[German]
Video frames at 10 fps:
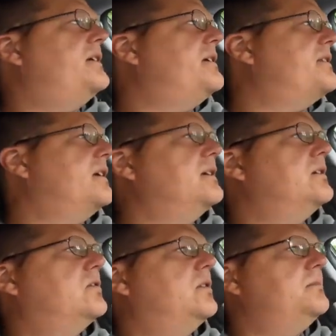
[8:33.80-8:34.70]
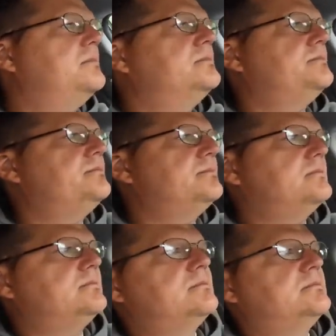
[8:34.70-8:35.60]
jetzt angekommen. Die
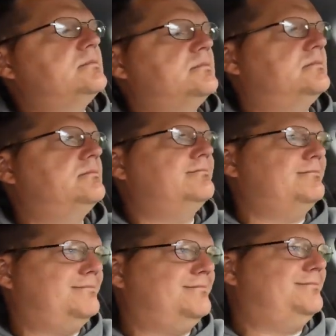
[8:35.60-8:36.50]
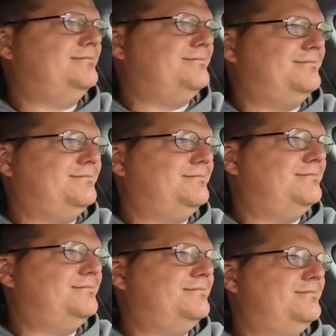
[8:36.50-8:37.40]
Zielführung startet jetzt.
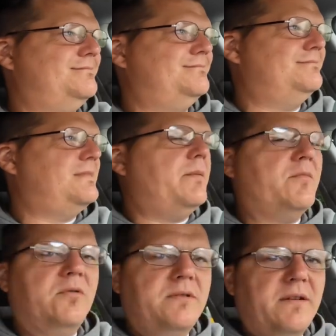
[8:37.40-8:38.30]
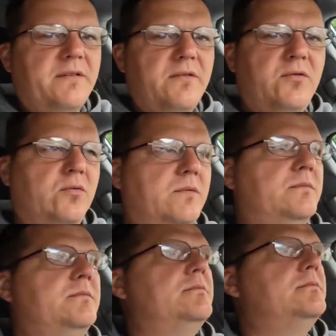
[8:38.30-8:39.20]
Wir haben Bitte sonntags folgen zu. Sie der
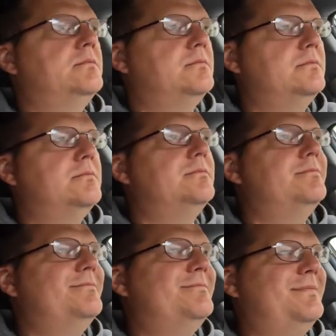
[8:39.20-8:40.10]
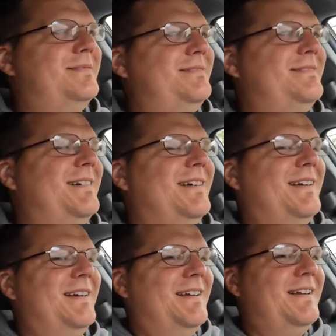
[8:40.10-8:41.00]
Straße für 3,6
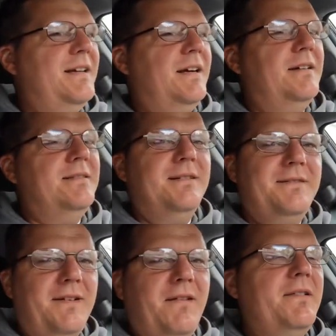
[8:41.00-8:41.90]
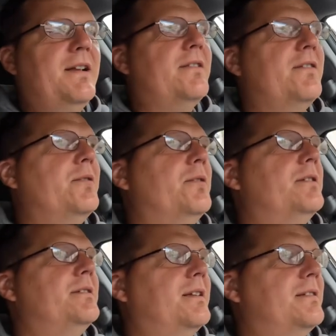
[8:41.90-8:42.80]
Kilometer. Ja, jetzt fahren wir wieder zurück
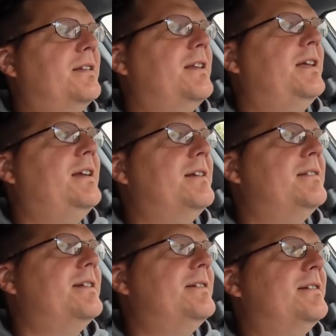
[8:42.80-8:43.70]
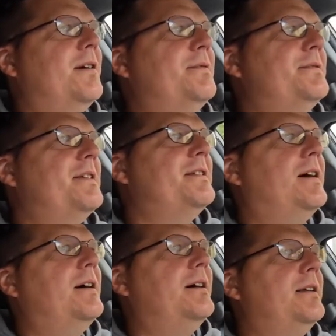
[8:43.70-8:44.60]
nach Salaegasek, kaufen dann
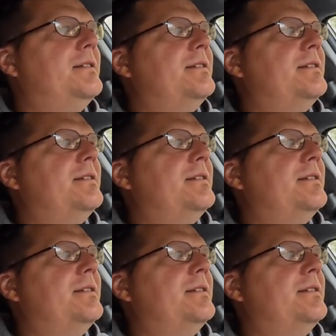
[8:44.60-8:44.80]
da ein.